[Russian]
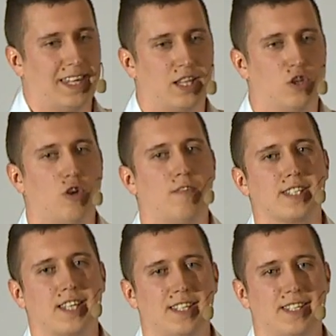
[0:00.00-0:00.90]
и до
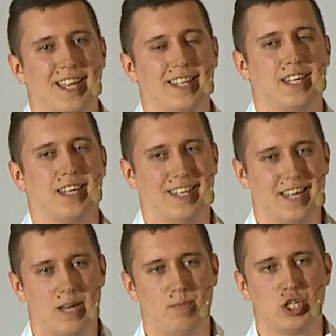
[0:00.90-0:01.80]
воскресенья
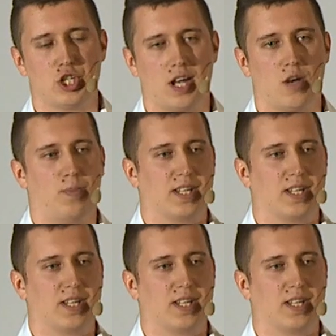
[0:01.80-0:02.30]
я обещаю